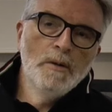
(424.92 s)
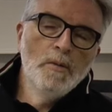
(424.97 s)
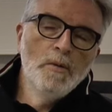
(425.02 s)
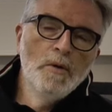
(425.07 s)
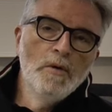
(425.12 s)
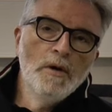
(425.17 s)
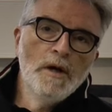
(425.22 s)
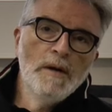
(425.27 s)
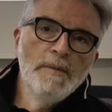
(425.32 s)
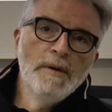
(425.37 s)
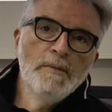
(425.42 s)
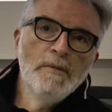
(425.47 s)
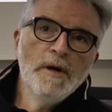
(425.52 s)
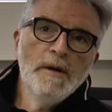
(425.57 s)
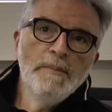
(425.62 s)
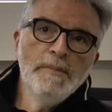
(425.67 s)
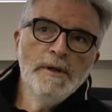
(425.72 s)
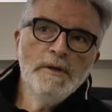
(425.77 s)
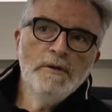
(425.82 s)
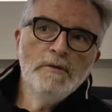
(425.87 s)
quello che abbiamo
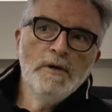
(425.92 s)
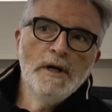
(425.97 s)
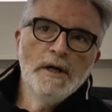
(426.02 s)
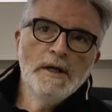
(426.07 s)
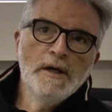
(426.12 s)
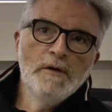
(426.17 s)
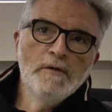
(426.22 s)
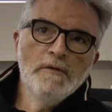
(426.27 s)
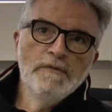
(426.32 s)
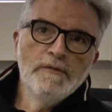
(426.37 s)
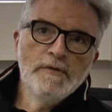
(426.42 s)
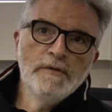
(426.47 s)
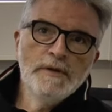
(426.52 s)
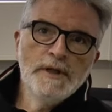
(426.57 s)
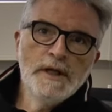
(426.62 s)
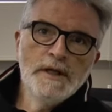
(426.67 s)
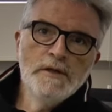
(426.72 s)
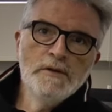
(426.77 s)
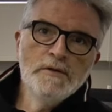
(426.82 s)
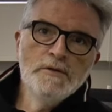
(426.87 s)
capito anche
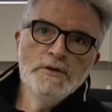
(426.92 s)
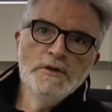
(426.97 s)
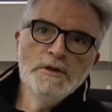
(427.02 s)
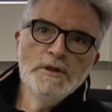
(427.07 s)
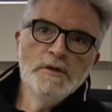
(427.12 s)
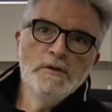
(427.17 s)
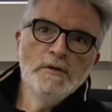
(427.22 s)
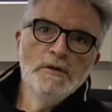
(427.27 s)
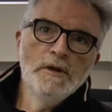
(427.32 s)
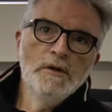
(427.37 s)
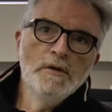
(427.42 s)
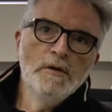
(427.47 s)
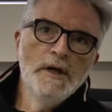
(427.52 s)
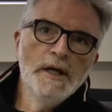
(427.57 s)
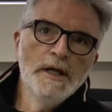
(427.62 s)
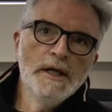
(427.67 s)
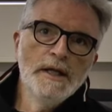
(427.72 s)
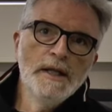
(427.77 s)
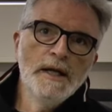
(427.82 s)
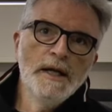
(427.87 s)
confrontandoci con i
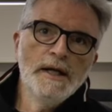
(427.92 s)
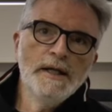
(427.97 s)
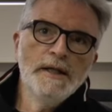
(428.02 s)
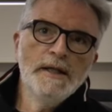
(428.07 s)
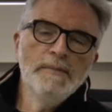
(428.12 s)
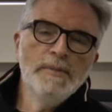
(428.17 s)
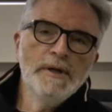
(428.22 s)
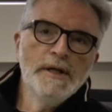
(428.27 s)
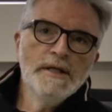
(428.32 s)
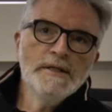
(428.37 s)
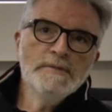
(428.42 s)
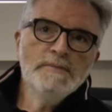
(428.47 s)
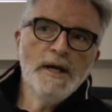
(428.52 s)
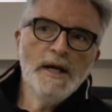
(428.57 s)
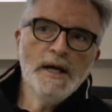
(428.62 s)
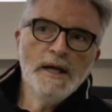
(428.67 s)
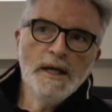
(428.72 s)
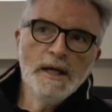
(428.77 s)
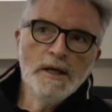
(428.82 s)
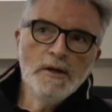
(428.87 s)
colleghi della rete
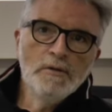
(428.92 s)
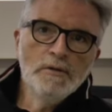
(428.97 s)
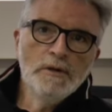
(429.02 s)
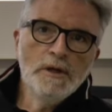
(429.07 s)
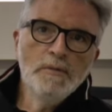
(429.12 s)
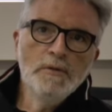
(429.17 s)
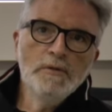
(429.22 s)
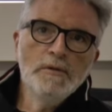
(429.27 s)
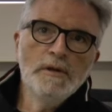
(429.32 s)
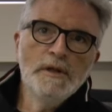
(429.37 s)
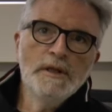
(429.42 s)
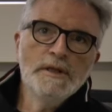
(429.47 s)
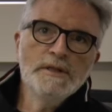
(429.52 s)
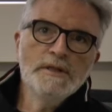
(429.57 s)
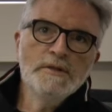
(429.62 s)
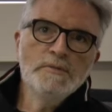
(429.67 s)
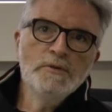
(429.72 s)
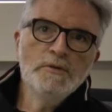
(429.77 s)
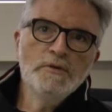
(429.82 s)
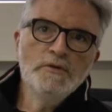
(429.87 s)
Prisma è che il contributo della
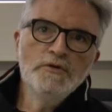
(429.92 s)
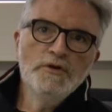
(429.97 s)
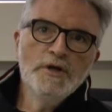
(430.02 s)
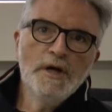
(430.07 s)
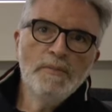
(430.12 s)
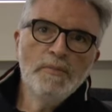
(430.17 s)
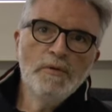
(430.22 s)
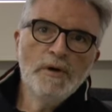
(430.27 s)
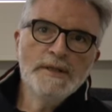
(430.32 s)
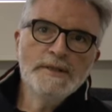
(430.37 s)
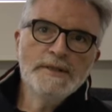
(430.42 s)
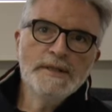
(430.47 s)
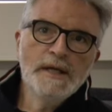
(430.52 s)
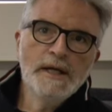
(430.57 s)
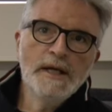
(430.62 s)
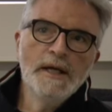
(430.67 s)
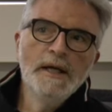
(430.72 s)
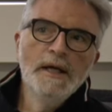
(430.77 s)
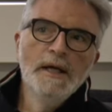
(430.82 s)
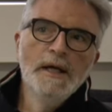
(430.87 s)
sismologia può
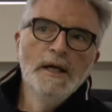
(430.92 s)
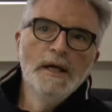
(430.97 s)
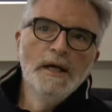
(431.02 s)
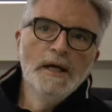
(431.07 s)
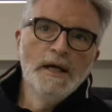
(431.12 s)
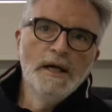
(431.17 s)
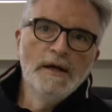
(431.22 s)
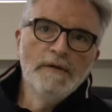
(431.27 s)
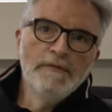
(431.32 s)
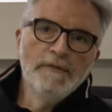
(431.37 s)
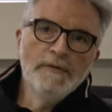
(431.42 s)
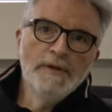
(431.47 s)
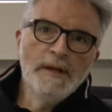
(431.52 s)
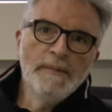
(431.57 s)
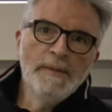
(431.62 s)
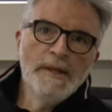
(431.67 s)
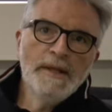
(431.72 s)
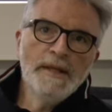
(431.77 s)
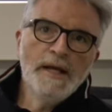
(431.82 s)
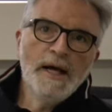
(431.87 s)
essere eh,
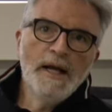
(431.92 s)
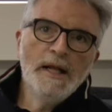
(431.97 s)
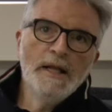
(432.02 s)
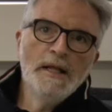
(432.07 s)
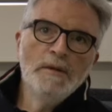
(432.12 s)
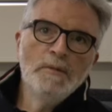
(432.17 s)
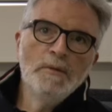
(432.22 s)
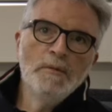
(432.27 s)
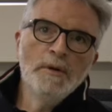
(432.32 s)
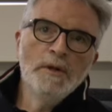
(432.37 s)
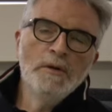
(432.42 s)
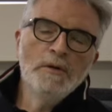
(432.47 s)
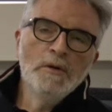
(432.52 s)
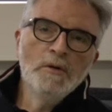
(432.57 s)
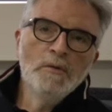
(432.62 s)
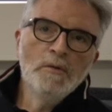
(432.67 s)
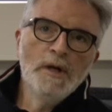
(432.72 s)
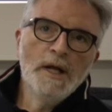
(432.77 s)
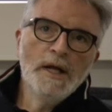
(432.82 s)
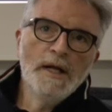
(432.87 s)
fondamentale nel momento in
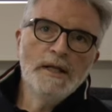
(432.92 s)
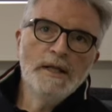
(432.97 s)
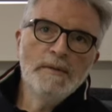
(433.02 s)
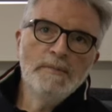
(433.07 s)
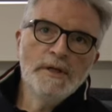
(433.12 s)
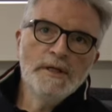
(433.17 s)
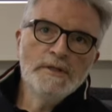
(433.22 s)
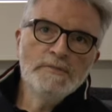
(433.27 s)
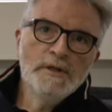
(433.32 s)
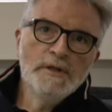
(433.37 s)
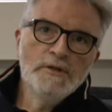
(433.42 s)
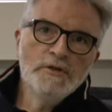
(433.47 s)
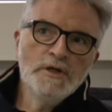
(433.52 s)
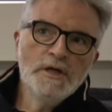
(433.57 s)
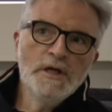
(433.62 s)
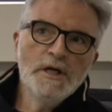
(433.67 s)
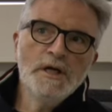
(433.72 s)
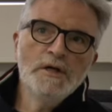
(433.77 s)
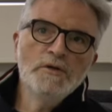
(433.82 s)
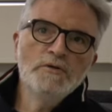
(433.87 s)
cui la rete Prisma è
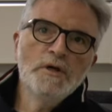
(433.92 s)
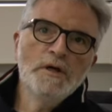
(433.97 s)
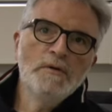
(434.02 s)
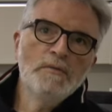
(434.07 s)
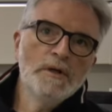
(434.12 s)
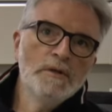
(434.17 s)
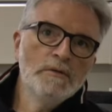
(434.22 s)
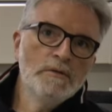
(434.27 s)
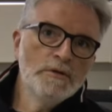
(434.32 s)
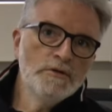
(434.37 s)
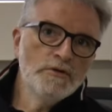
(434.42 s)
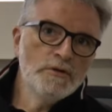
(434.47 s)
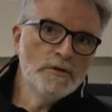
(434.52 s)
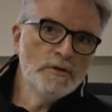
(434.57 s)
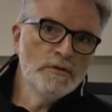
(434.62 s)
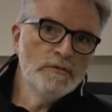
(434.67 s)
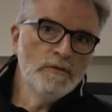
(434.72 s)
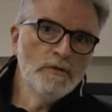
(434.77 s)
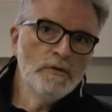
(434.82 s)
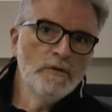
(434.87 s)
cieca, cioè quando il cielo
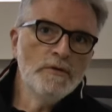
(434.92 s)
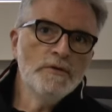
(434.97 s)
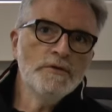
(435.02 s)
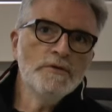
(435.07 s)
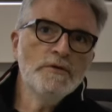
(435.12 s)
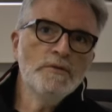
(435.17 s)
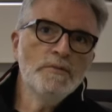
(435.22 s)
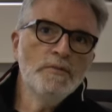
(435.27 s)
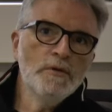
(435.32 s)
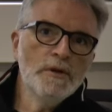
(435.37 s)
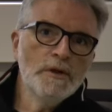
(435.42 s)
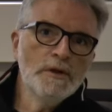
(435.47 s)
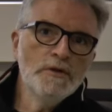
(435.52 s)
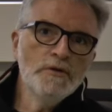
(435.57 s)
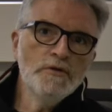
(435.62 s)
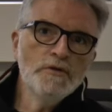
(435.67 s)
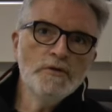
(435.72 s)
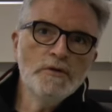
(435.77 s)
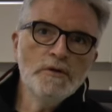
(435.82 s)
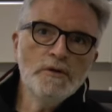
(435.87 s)
è nuvoloso oppure di
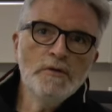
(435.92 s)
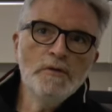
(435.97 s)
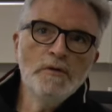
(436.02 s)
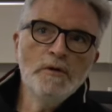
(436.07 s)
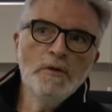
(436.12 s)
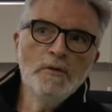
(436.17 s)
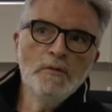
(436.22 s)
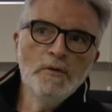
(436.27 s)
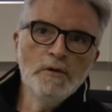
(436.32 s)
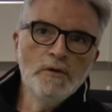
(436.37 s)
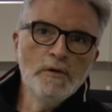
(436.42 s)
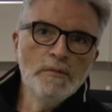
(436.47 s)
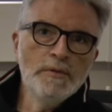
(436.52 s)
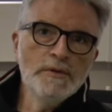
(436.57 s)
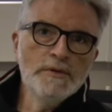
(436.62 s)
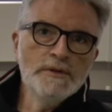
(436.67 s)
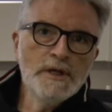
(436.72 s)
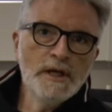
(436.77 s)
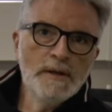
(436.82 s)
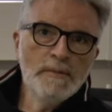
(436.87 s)
giorno, in cui noi
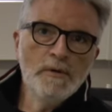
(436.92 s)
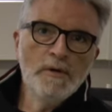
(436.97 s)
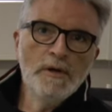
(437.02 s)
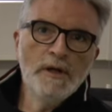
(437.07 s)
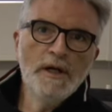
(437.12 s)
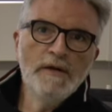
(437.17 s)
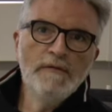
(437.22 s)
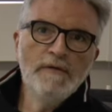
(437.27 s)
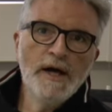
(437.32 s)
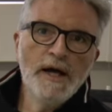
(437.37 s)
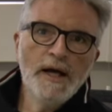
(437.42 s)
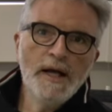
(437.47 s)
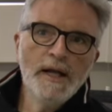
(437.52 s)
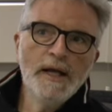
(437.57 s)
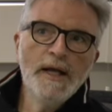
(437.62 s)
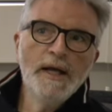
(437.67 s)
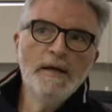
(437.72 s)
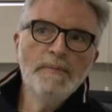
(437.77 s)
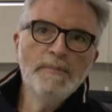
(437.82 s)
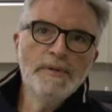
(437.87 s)
possiamo
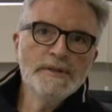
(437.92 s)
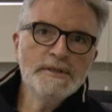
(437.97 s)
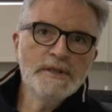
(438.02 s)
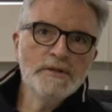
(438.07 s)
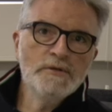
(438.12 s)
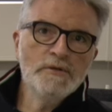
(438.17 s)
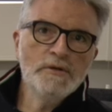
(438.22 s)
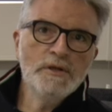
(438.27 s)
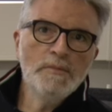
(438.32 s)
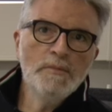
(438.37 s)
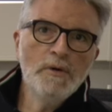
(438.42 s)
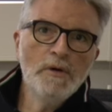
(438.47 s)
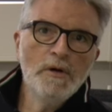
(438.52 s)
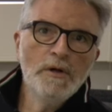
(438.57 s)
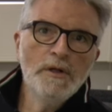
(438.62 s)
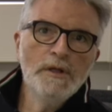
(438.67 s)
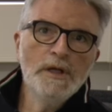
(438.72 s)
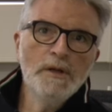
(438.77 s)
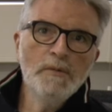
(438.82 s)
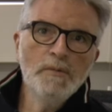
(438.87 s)
rilevare il passaggio dei
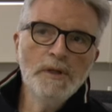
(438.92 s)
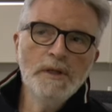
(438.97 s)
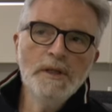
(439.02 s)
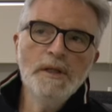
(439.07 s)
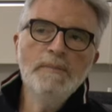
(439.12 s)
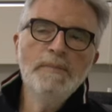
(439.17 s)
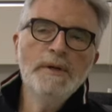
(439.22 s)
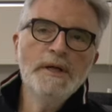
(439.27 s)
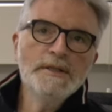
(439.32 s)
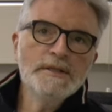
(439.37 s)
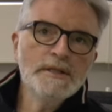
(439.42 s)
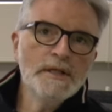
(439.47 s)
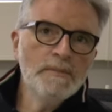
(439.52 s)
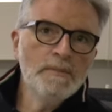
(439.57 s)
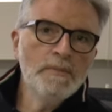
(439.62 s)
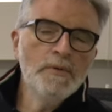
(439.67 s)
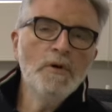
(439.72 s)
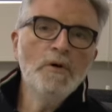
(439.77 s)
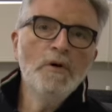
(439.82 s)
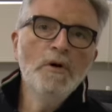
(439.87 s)
bolidi e quindi per
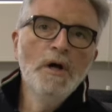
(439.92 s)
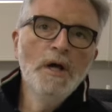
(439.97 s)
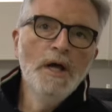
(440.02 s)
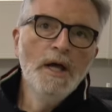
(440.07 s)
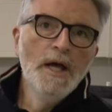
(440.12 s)
esempio